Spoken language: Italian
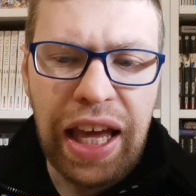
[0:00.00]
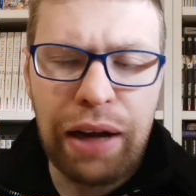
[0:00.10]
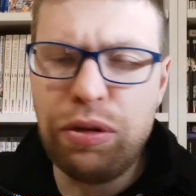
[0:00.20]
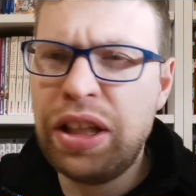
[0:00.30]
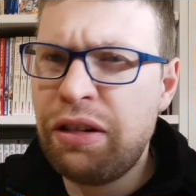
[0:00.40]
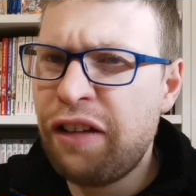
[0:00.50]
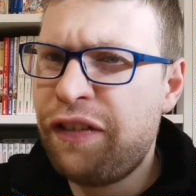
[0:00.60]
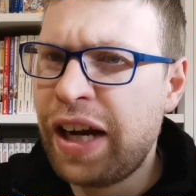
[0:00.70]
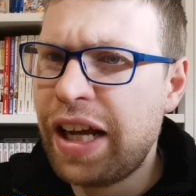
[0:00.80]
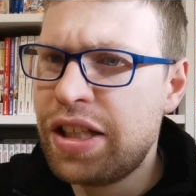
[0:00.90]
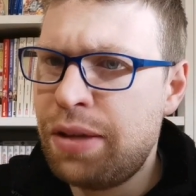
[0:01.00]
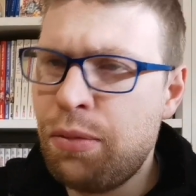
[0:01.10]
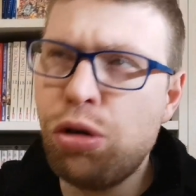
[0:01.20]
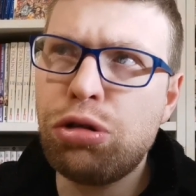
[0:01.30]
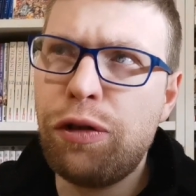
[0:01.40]
E quindi è una frase
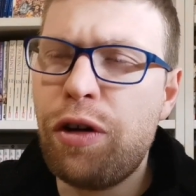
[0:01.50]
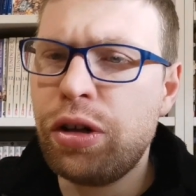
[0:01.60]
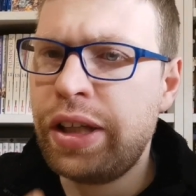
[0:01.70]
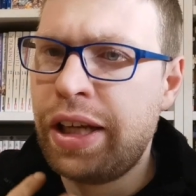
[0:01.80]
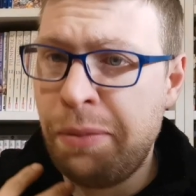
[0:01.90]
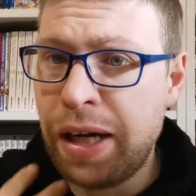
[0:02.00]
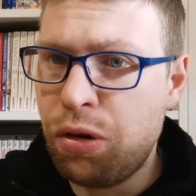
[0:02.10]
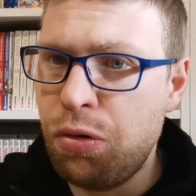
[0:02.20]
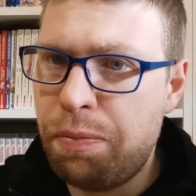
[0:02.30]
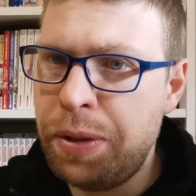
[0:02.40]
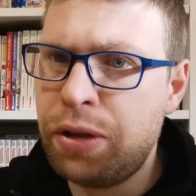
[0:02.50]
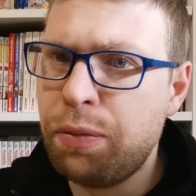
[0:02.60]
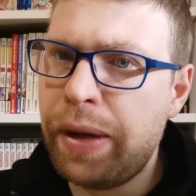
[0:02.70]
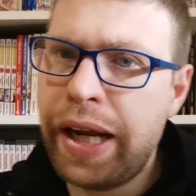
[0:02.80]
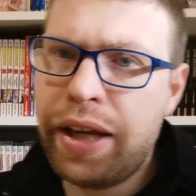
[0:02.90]
molto forte che mi ha
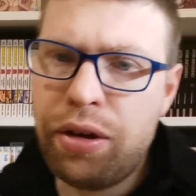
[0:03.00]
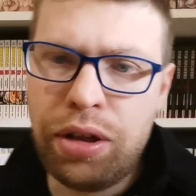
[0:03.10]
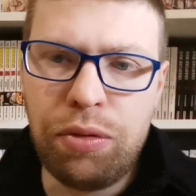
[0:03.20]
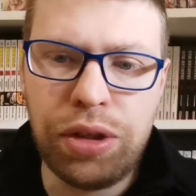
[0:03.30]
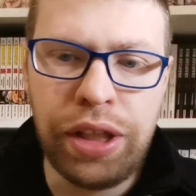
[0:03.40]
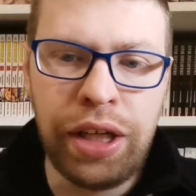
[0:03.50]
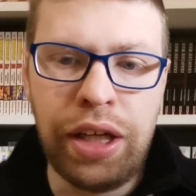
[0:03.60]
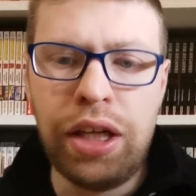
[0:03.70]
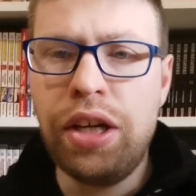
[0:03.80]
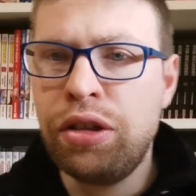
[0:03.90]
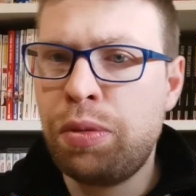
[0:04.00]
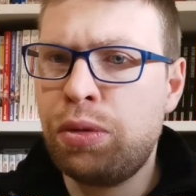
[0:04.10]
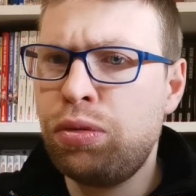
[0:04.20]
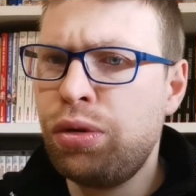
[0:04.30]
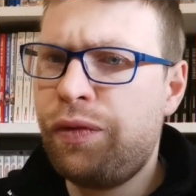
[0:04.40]
colpito parecchio, devo dire,
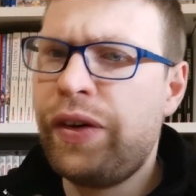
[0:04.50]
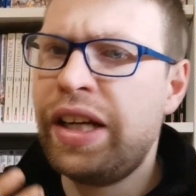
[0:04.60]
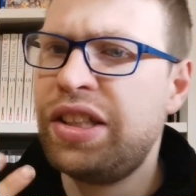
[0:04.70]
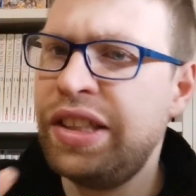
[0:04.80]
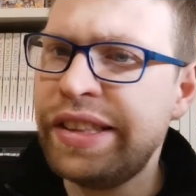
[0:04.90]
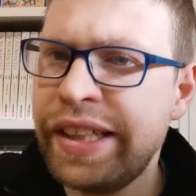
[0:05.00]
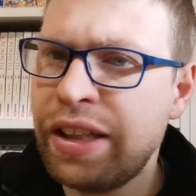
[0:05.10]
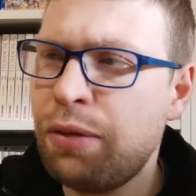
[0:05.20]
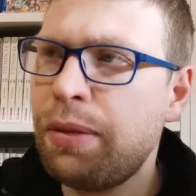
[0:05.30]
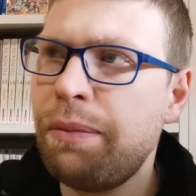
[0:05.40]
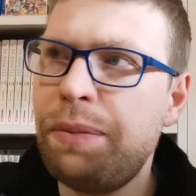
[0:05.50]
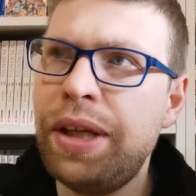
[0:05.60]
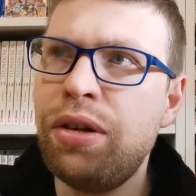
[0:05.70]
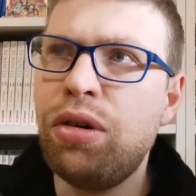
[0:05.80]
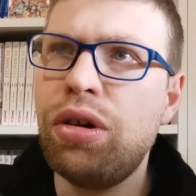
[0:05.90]
soprattutto farla sentire da un
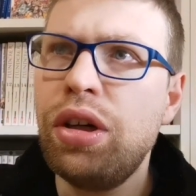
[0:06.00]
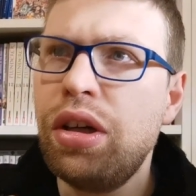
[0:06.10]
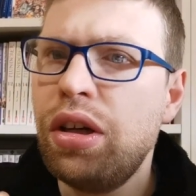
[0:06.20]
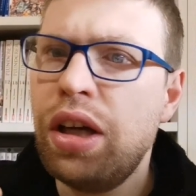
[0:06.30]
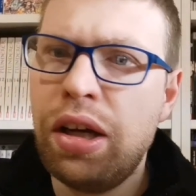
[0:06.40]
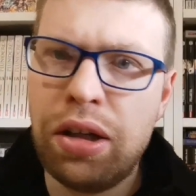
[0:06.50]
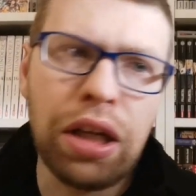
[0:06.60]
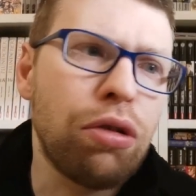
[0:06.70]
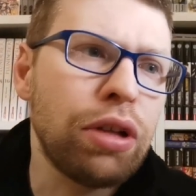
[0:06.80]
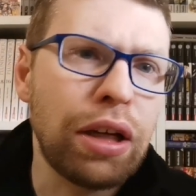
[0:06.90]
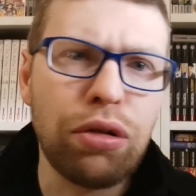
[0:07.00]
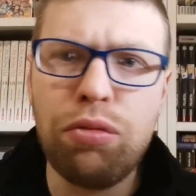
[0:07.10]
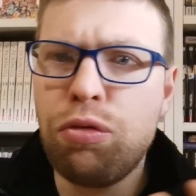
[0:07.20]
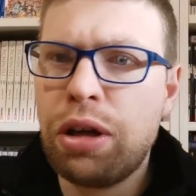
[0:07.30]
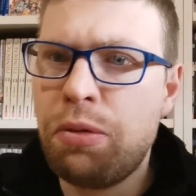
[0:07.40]
bambino, eh, ricordando
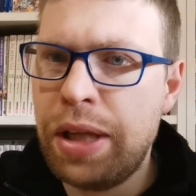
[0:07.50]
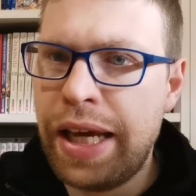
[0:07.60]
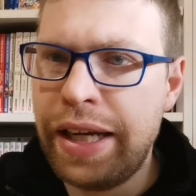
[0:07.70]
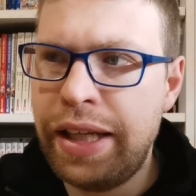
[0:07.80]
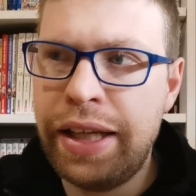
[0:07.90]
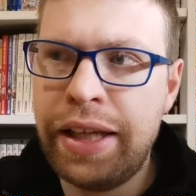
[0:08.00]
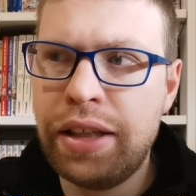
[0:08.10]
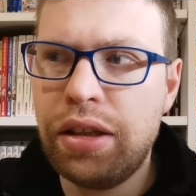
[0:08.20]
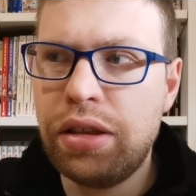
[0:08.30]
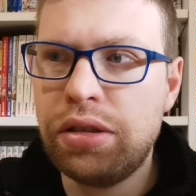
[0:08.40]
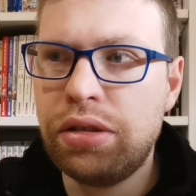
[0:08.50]
comunque quegli anni lì, eh,